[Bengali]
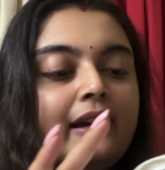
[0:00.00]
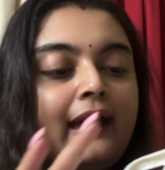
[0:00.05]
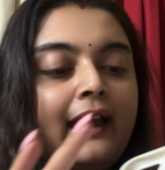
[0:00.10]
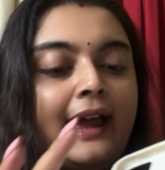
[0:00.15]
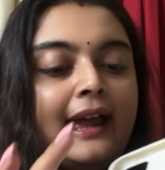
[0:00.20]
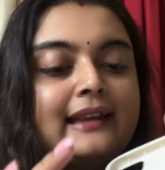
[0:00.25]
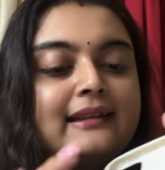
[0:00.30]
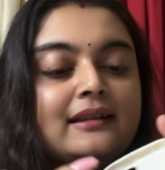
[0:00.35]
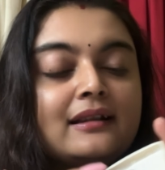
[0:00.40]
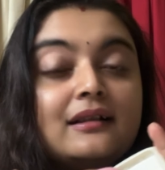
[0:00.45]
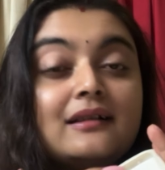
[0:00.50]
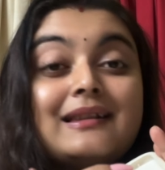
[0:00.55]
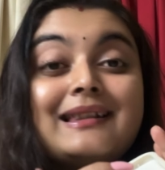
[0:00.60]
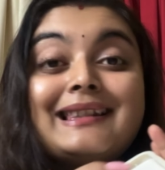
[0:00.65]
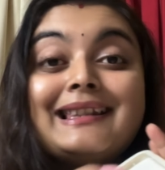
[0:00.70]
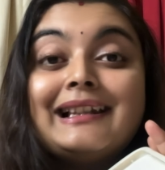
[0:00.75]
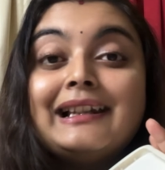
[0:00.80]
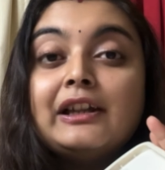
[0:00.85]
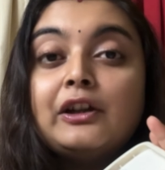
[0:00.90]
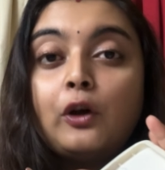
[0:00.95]
হ্যাজ আ
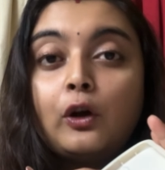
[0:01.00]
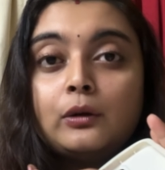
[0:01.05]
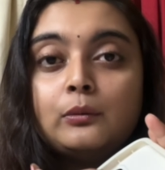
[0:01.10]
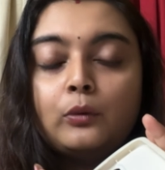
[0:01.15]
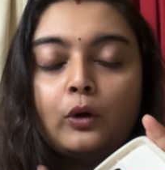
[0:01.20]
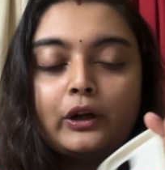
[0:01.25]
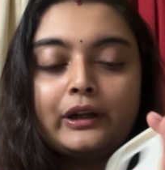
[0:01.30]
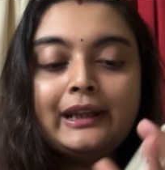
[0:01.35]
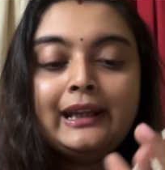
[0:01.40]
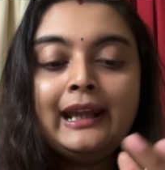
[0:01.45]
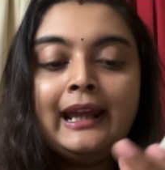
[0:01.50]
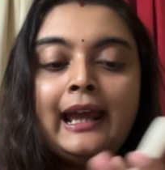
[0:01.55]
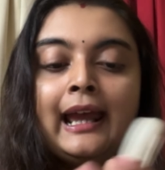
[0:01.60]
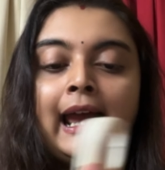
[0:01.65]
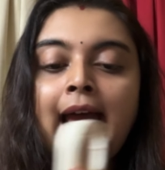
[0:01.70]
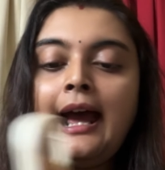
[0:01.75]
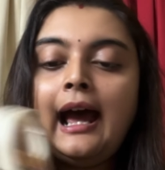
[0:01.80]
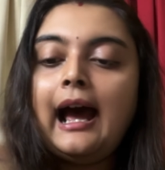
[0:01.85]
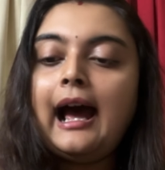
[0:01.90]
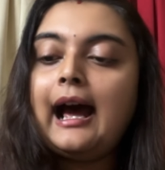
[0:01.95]
সিলিকন বডি
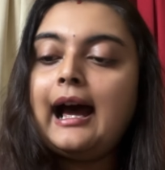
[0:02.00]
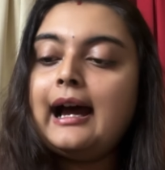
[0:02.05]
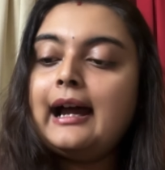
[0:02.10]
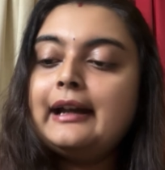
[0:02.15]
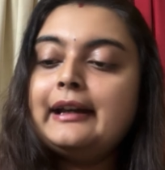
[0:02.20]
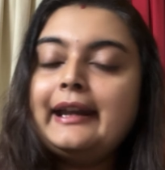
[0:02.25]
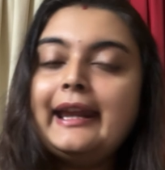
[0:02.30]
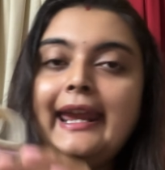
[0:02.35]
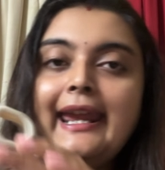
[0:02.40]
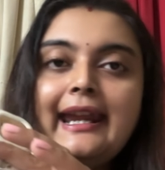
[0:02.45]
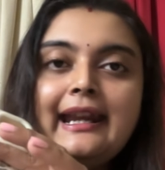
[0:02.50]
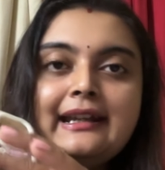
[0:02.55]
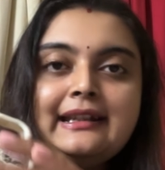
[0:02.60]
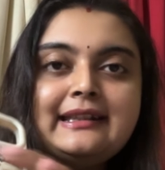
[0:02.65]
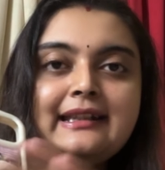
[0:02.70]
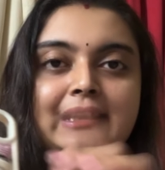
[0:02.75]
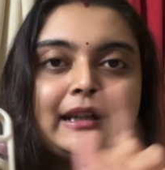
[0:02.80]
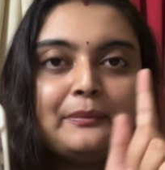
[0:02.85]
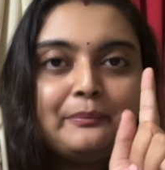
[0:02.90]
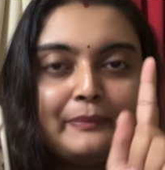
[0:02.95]
আর এর
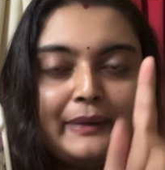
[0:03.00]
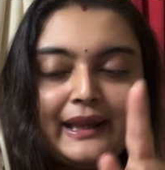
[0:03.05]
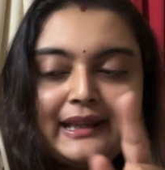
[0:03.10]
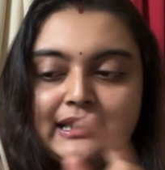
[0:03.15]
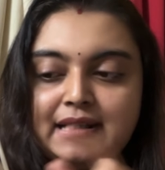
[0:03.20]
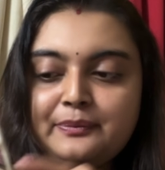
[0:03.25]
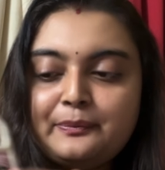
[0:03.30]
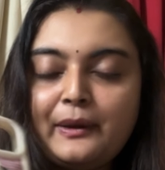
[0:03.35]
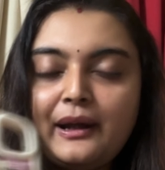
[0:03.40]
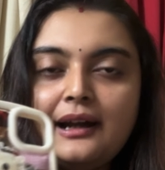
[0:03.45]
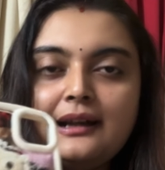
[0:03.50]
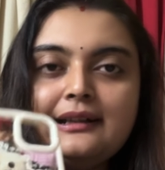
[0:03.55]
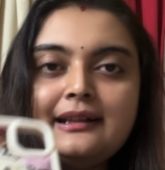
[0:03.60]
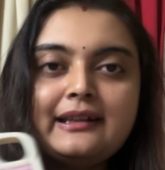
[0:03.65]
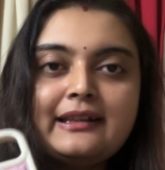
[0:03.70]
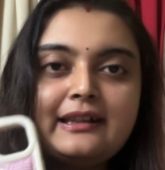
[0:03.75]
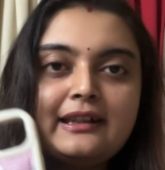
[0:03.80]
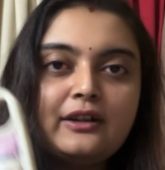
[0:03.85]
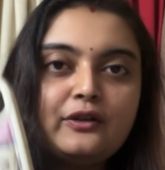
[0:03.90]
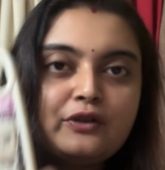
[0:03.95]
যেটা বেস্ট পার্ট
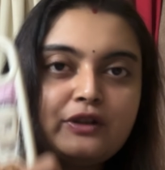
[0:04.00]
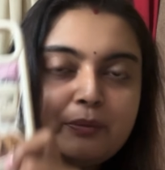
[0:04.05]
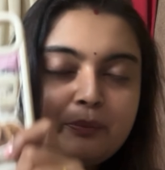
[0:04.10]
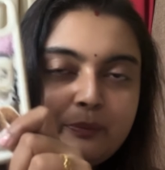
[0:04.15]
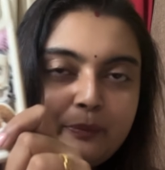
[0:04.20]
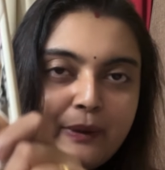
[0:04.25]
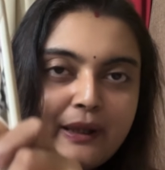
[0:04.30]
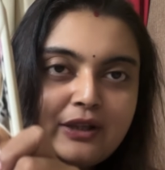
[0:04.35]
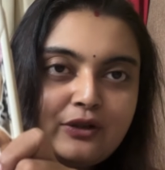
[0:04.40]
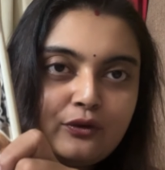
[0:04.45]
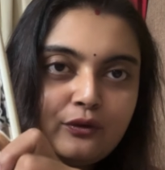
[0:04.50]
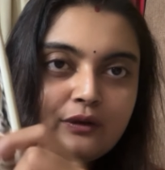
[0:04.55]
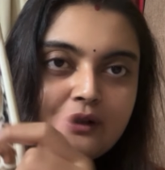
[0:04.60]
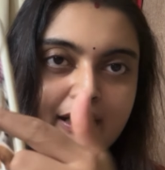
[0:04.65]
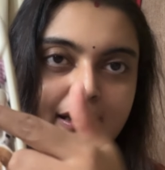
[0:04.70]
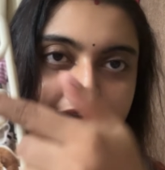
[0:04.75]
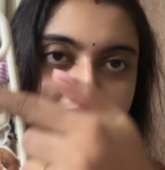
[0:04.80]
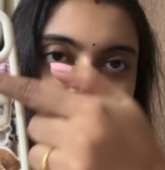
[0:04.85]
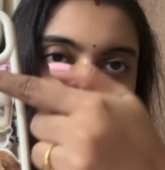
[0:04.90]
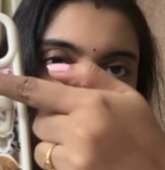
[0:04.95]
সেটা হচ্ছে
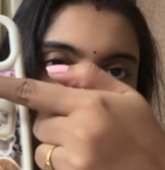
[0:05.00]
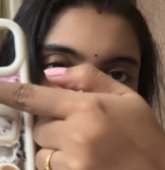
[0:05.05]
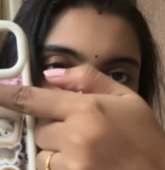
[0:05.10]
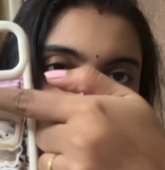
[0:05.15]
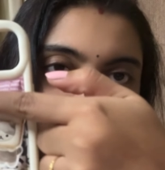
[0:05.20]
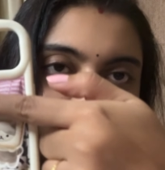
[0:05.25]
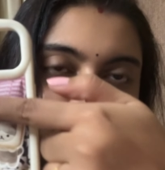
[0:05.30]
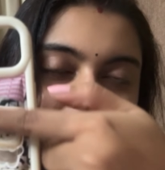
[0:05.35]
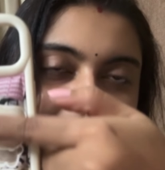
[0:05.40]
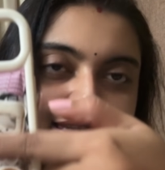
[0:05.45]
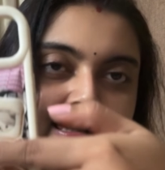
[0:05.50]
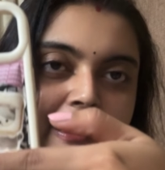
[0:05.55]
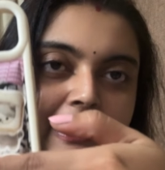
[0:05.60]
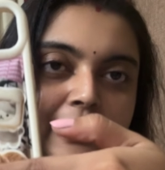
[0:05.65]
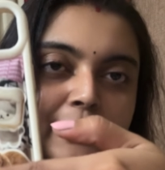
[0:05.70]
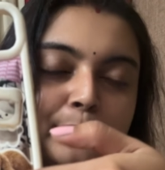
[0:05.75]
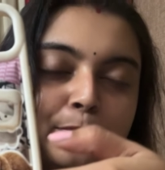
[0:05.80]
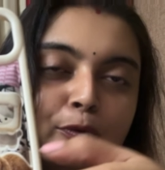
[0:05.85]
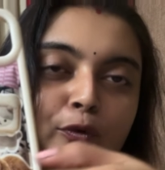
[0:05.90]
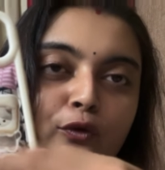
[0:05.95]
পেছনটা দেখো এই যে
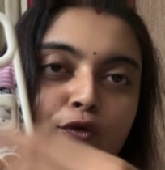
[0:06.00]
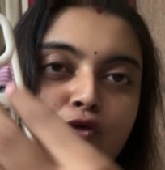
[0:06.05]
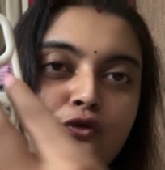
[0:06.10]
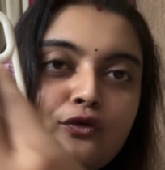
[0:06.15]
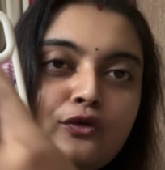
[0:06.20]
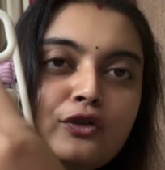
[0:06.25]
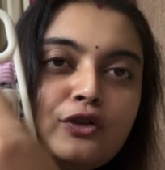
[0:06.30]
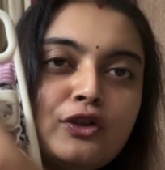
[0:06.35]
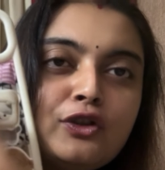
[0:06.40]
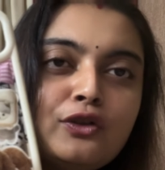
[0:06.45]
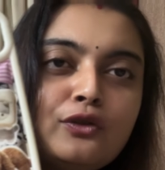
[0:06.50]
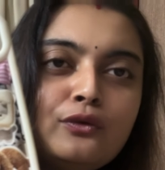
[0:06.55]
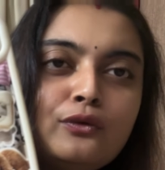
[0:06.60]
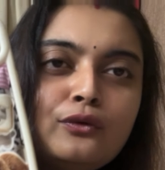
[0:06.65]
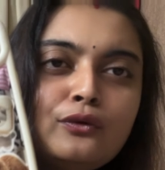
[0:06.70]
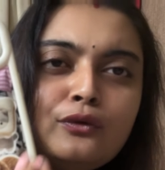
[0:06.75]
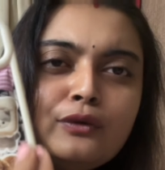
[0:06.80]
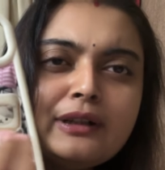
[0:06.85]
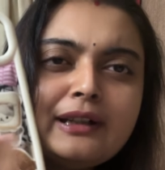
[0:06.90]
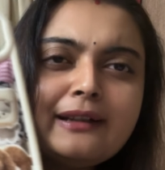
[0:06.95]
এখানে প্রচুর
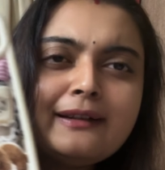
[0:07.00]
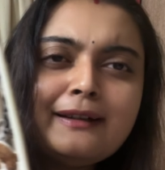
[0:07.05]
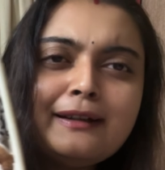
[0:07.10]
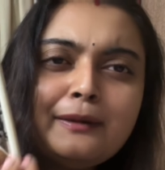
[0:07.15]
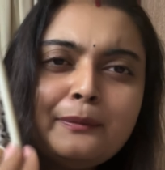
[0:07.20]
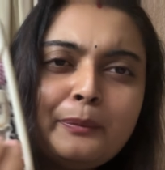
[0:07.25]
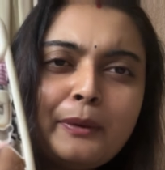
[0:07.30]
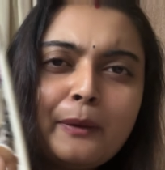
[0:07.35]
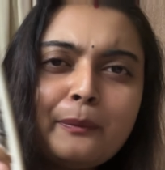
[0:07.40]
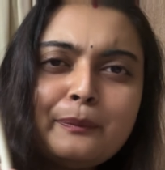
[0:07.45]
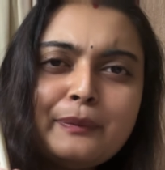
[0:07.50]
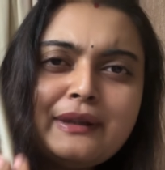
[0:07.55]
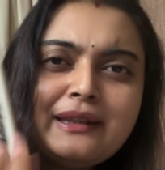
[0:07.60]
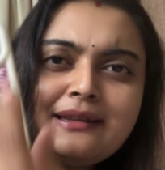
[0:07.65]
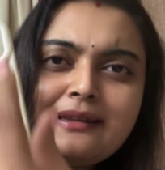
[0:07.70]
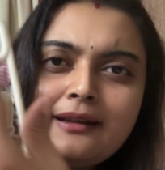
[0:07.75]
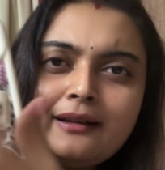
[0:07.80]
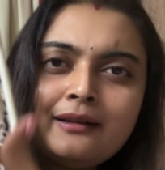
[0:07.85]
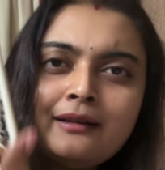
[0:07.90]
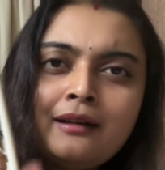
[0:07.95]
কিউট লিটল
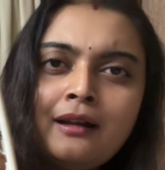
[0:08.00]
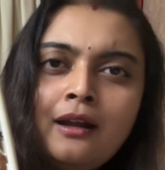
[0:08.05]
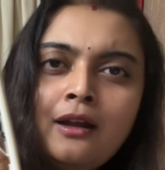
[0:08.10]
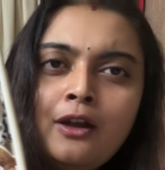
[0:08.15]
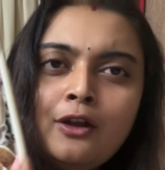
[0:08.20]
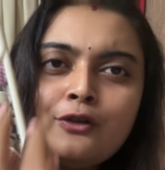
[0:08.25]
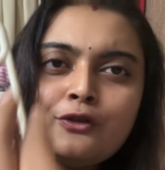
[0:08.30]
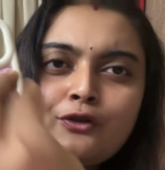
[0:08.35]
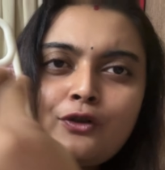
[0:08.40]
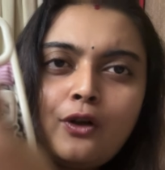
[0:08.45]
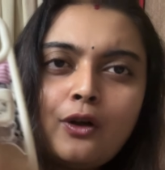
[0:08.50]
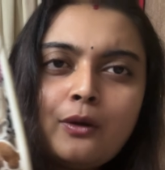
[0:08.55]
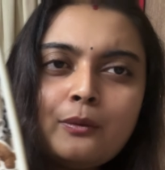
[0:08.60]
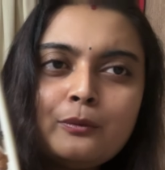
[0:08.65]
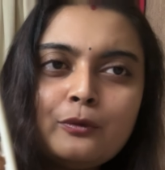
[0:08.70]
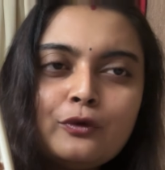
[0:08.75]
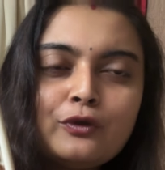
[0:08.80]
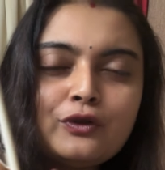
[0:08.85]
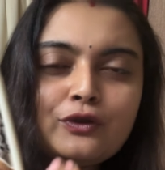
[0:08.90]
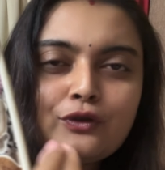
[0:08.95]
পাপিজের
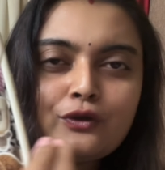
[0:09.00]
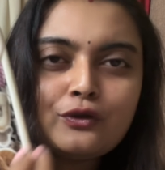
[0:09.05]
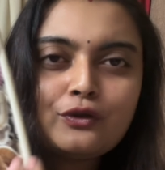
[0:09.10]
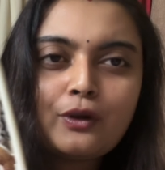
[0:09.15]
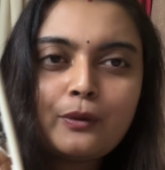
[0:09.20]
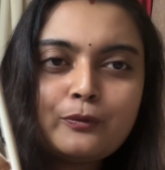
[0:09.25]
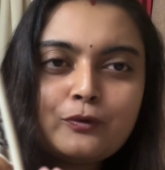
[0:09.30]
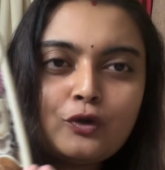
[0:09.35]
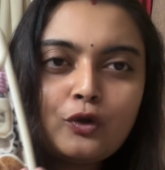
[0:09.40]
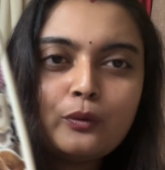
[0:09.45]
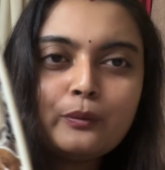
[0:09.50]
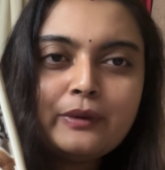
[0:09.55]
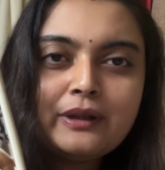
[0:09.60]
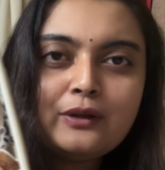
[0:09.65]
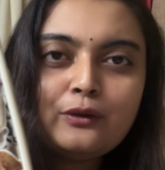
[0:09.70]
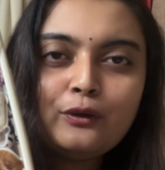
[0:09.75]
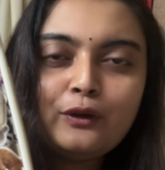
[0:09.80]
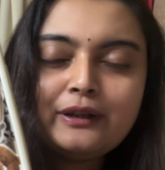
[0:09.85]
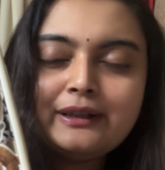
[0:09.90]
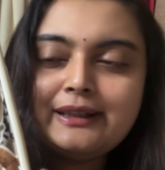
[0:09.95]
সমস্ত সব
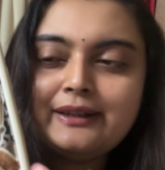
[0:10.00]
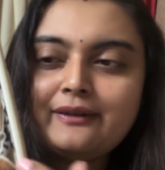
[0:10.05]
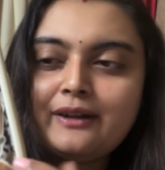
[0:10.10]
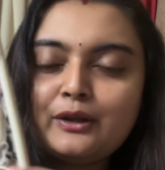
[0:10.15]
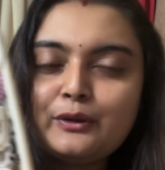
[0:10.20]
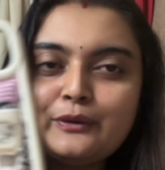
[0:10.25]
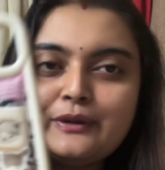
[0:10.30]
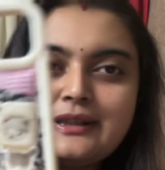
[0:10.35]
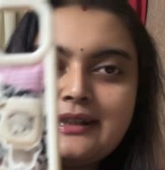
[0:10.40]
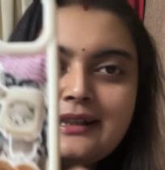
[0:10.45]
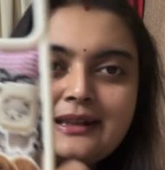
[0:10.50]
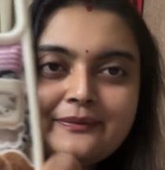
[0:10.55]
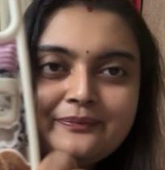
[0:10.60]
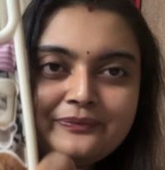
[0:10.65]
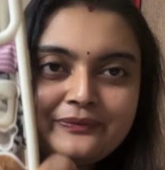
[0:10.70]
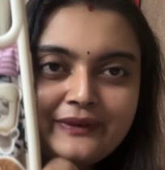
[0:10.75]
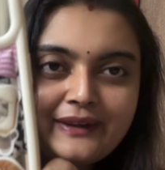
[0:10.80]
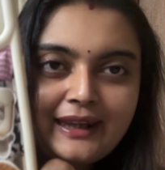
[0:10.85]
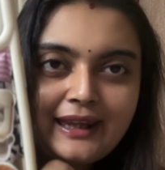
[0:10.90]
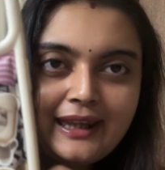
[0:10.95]
ছবিগুলো দেওয়া রয়েছে
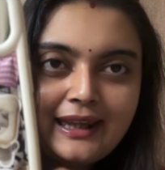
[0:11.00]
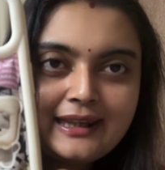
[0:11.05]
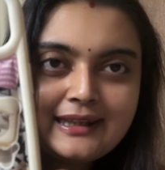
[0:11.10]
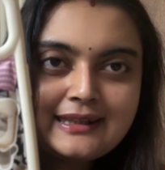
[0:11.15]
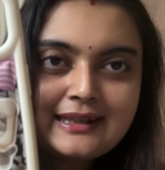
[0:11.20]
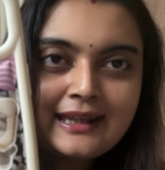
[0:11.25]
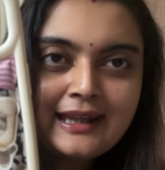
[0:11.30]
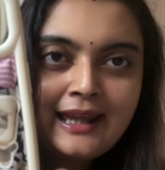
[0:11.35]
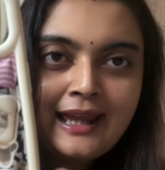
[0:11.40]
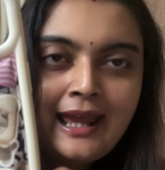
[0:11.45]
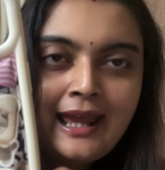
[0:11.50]
এই যে